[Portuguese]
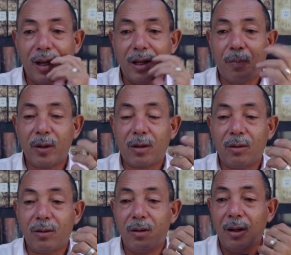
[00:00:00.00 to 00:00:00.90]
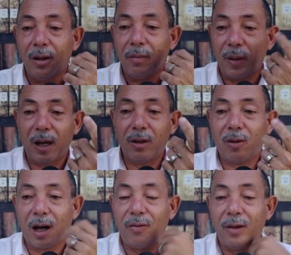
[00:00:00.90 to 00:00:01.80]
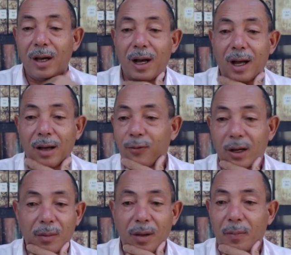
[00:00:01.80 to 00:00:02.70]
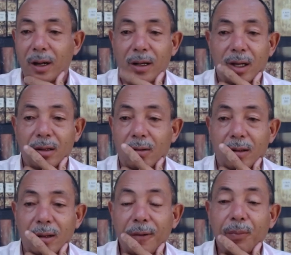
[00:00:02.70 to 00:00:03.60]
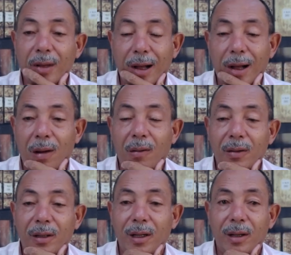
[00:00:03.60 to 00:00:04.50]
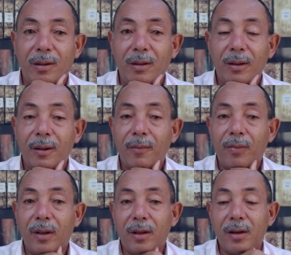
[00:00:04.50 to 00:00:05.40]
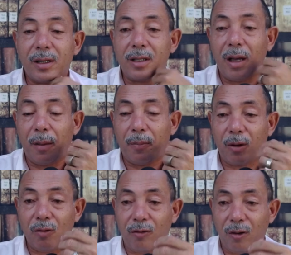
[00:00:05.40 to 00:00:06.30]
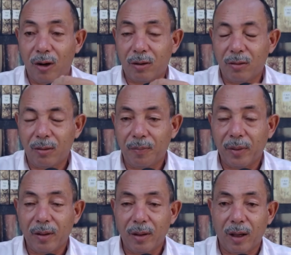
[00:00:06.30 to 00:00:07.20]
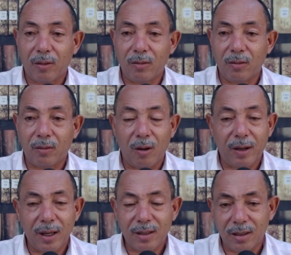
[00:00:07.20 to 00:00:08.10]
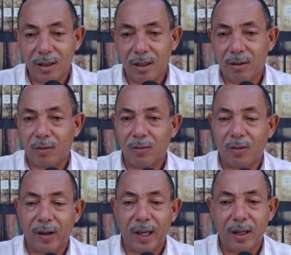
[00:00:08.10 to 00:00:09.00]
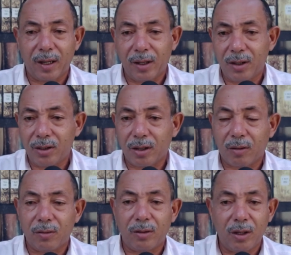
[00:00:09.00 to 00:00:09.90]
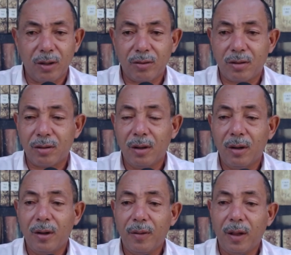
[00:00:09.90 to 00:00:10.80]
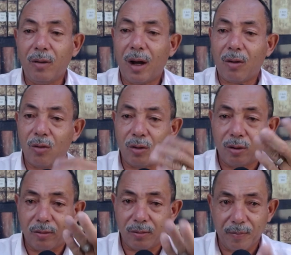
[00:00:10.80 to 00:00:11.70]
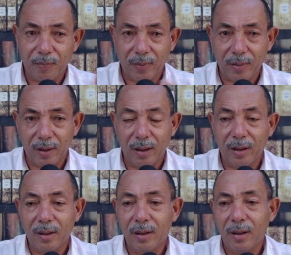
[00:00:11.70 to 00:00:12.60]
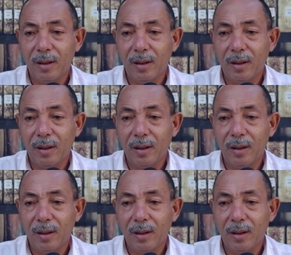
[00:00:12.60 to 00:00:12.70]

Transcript: Aí depois, quando perde o caviar, fica meio pedido, tal, entendeu? Então, assim, é porque o voto é com qualquer santo, com qualquer igreja, com Deus, é um acordo, né?